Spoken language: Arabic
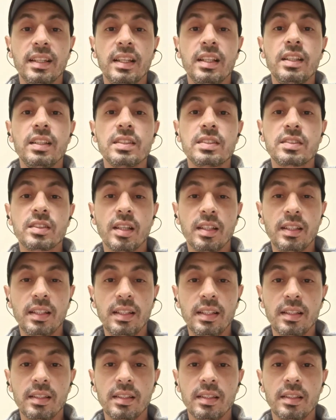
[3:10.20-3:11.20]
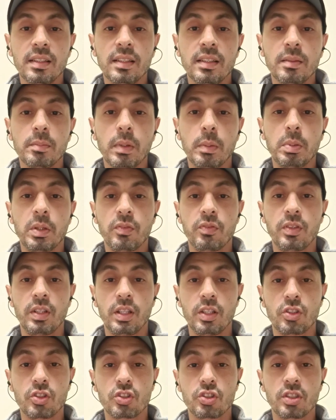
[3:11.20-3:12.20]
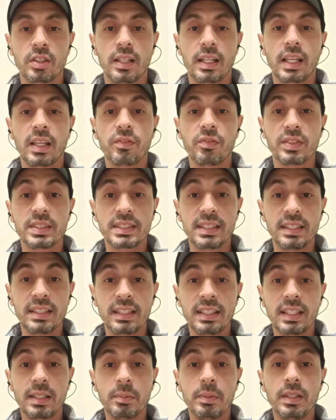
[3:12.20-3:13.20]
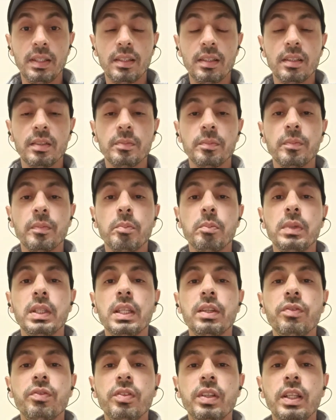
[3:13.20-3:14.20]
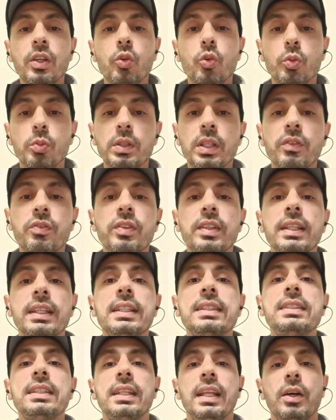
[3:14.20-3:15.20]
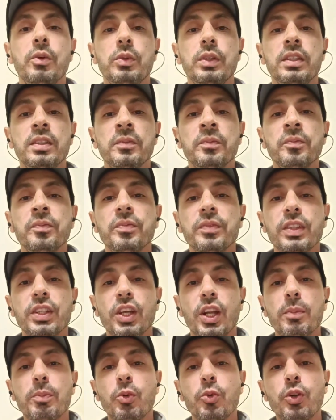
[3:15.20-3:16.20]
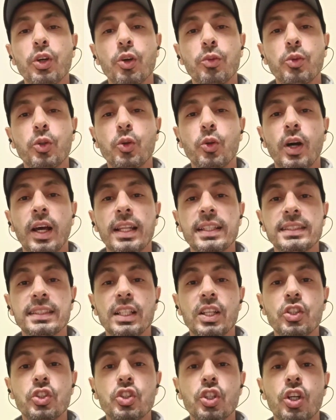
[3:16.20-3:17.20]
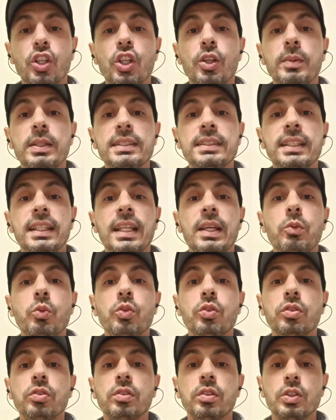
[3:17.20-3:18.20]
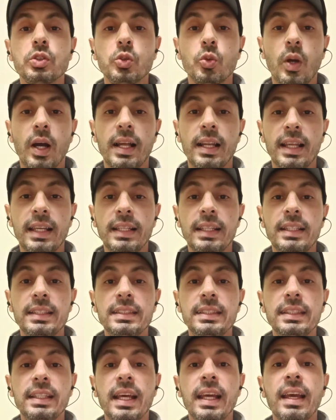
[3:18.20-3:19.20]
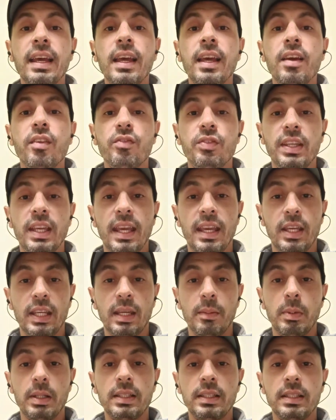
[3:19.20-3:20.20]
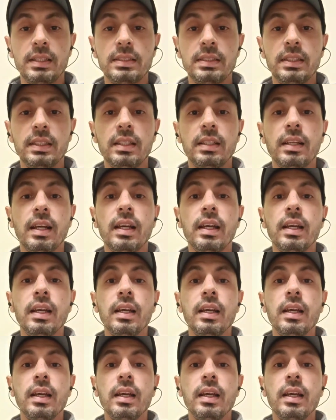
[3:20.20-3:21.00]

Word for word: الستايل ما بيفرقش لكن في السن الكبير بيفرق وبيفرق كتير قوي يا رب اكون جاوبتكم على اسئله ان شاء الله باذن الله وانتظروا حلقات جديده فيها اجابات كتيره